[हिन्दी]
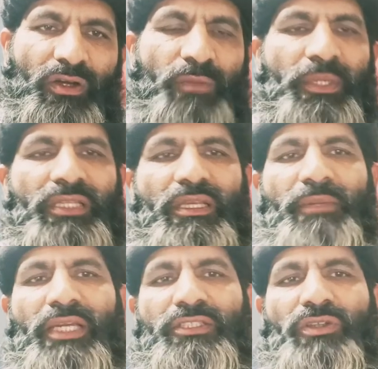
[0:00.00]
और परिंदे
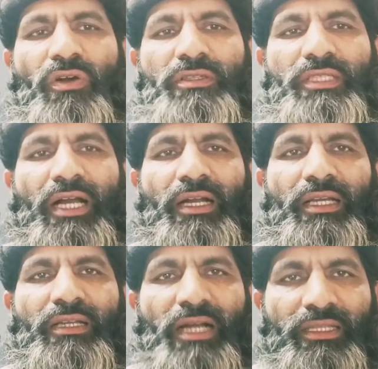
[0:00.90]
बड़े शौक से
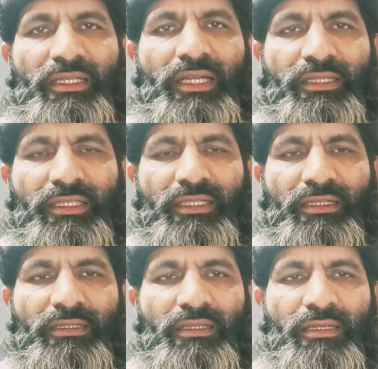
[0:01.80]
आकर खाते रहते
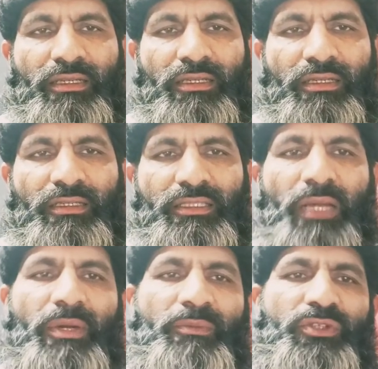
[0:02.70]
हैं
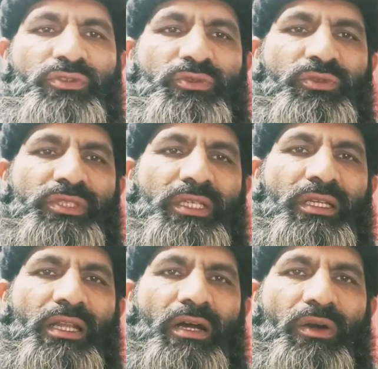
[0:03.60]
जब हम कसूर से
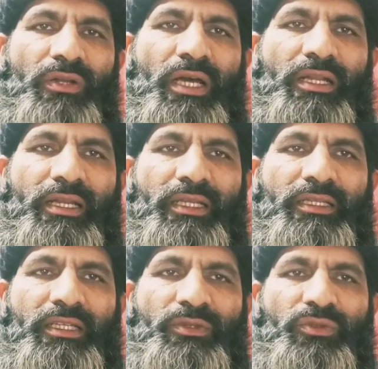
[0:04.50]
लाहौर आ रहे
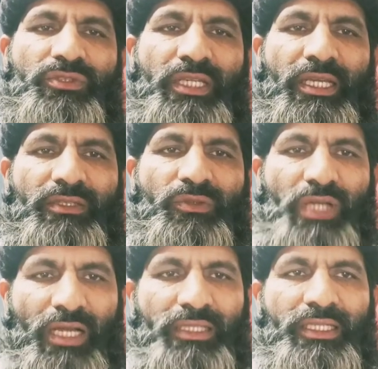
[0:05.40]
थे तो उसने एक
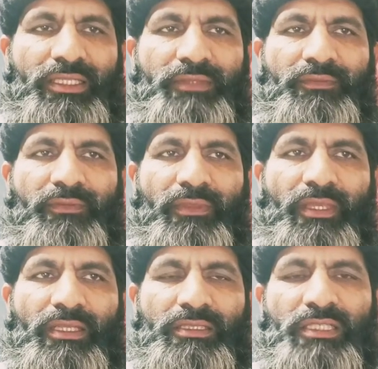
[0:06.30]
दुकान देखी
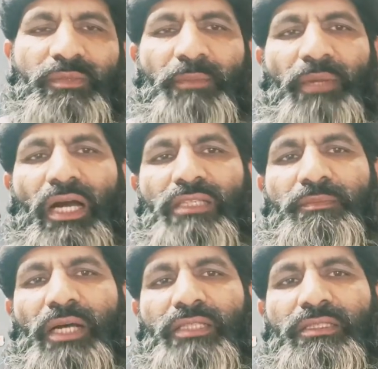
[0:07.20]
जिसमें
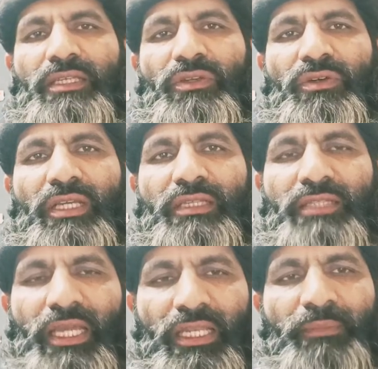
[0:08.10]
पांच पांच किलो के
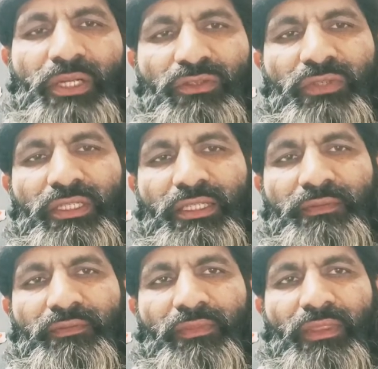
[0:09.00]
थैले पड़े हुए थे
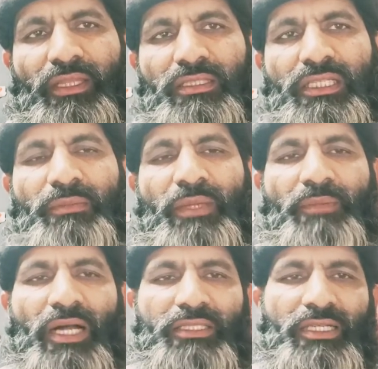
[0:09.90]
जिनमें
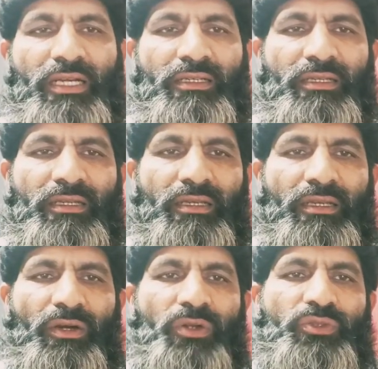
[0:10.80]
बाजरा
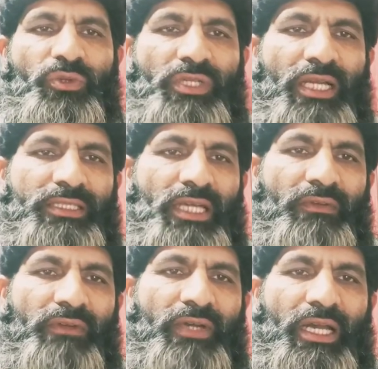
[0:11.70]
और टोटा
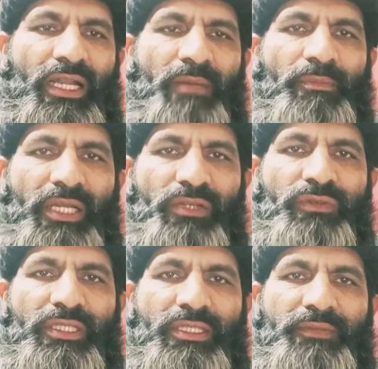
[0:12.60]
चावल वगैरह भरे
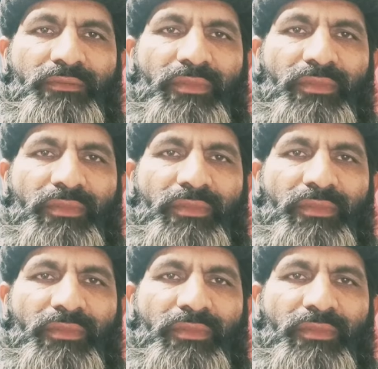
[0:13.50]
हुए थे